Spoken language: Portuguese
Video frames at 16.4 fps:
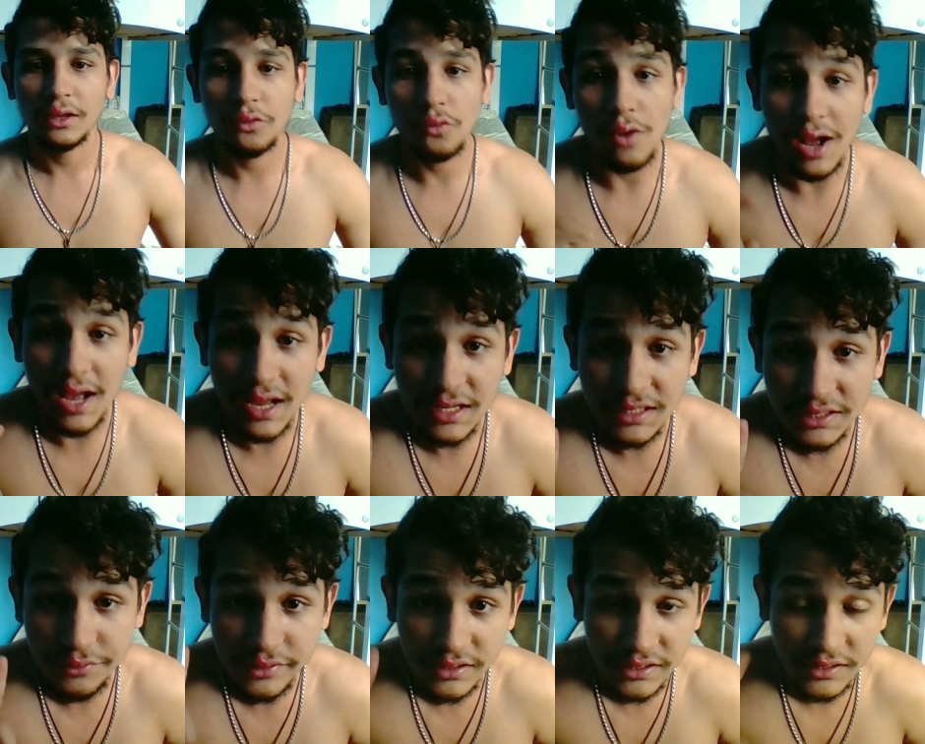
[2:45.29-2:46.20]
Quase
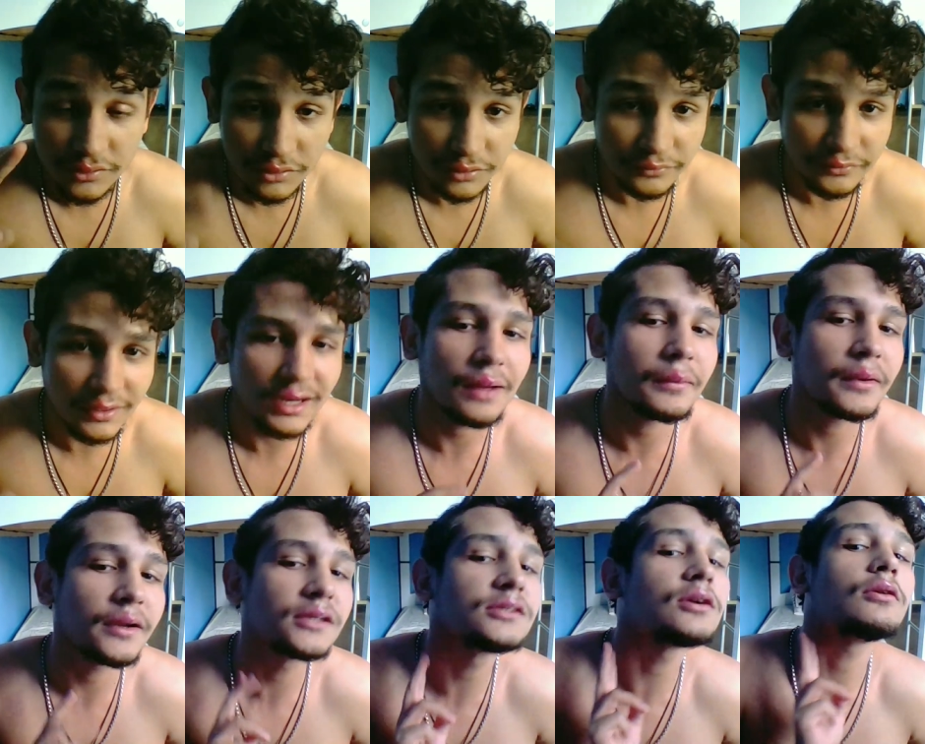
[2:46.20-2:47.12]
eu esqueço de falar,
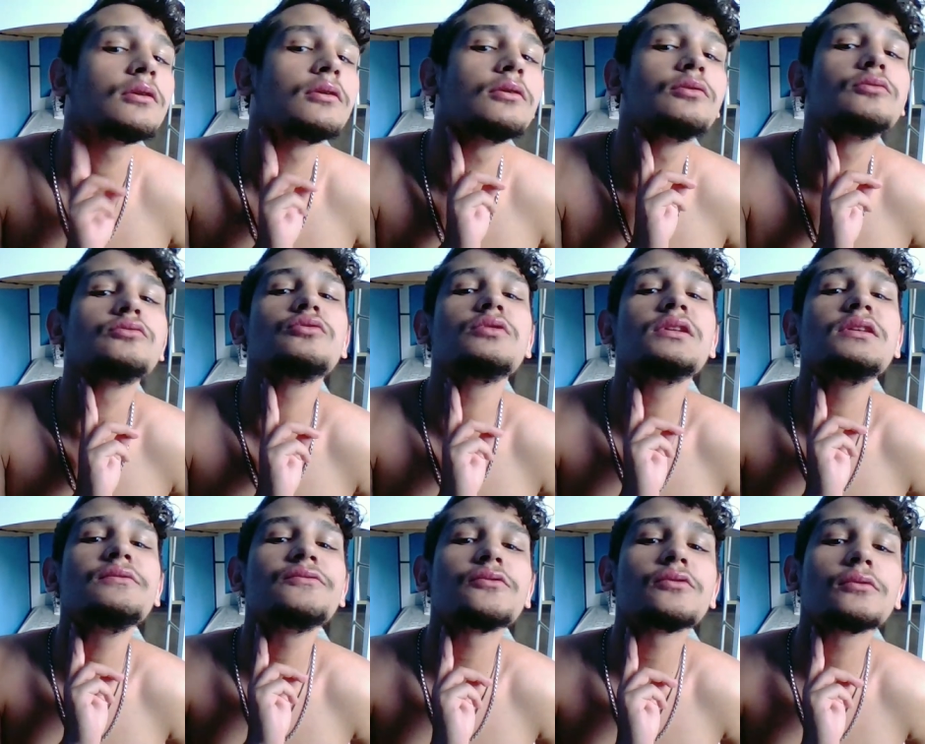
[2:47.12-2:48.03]
mas ó. O
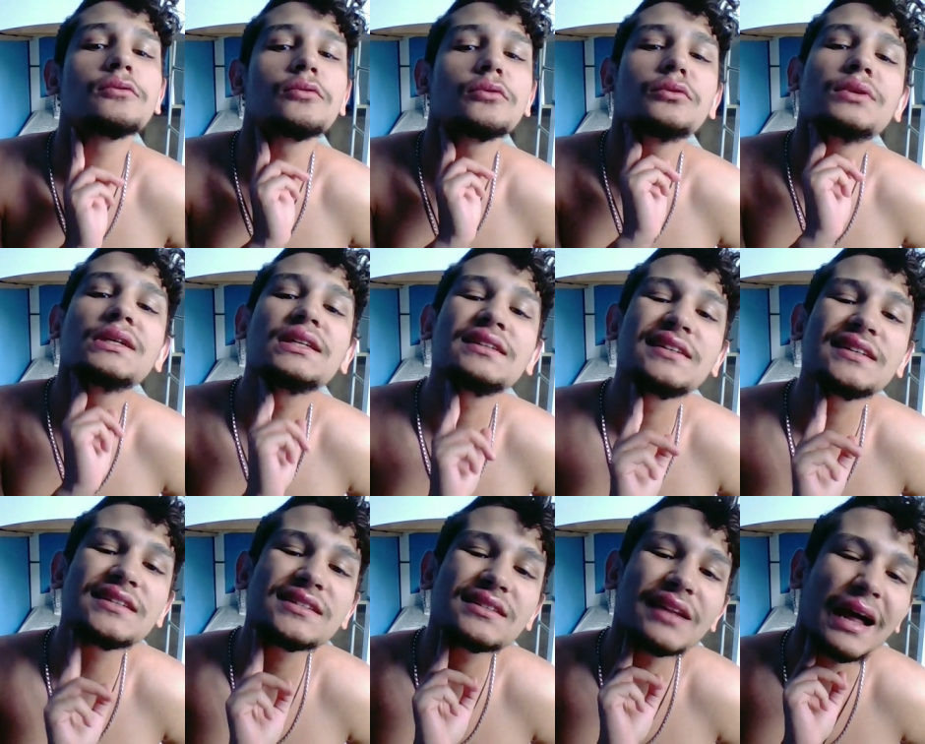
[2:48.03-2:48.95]
linfonodo aqui
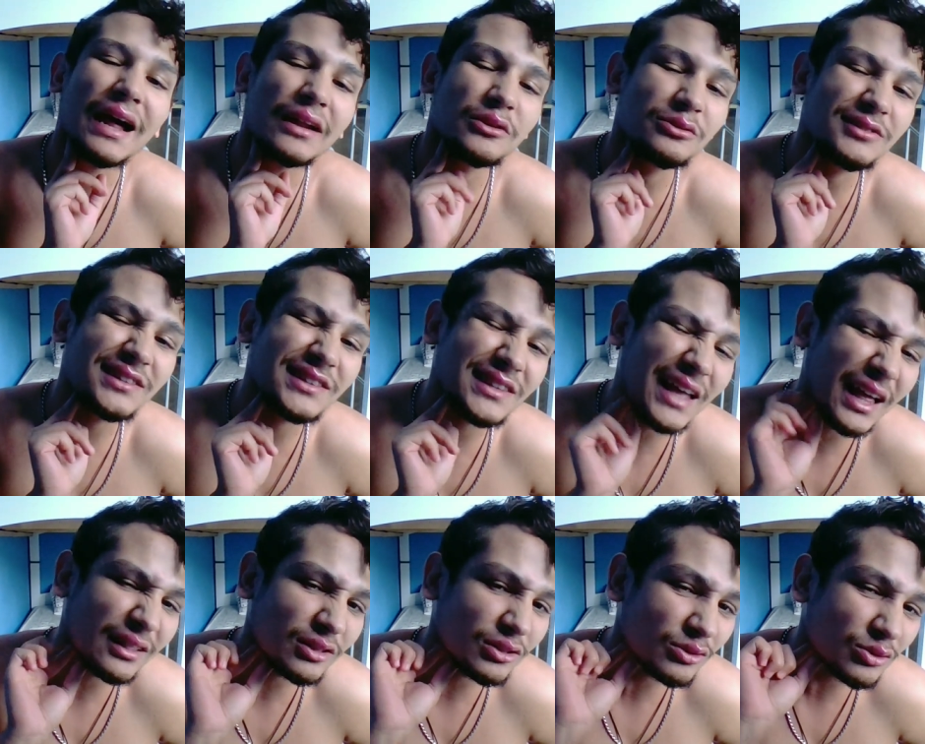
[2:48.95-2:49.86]
desse lado
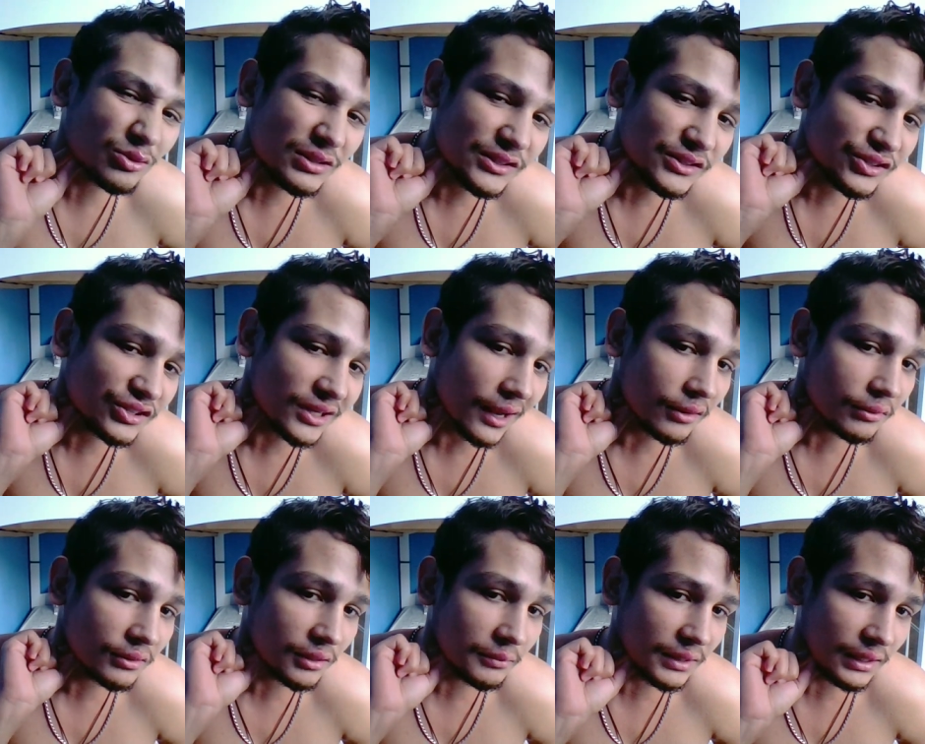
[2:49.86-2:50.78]
tá todo inchado
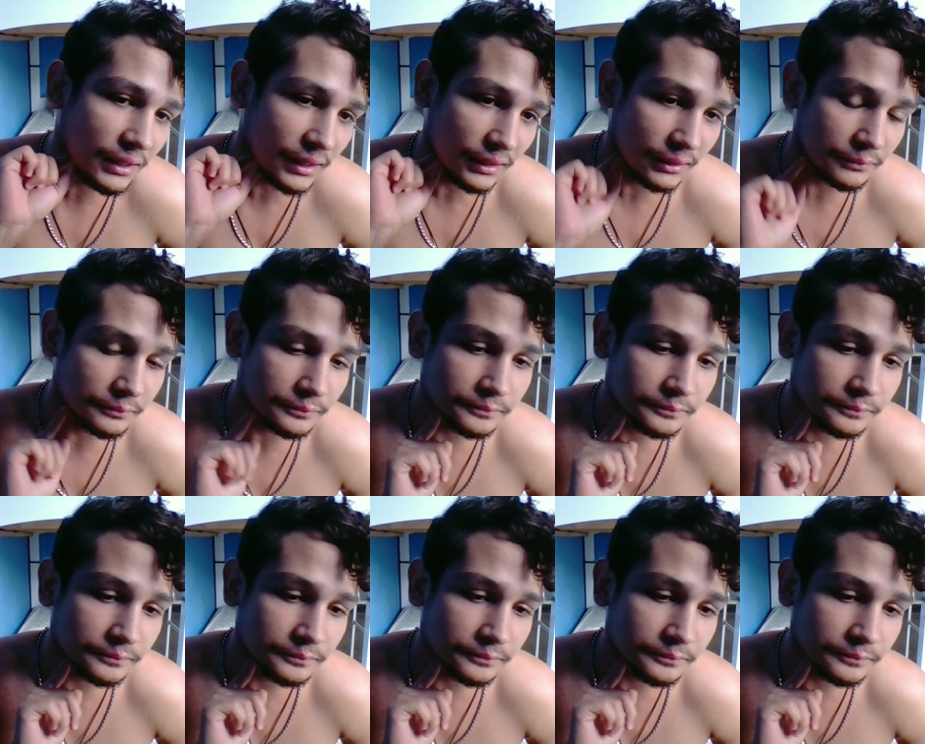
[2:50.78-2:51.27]
também, cara.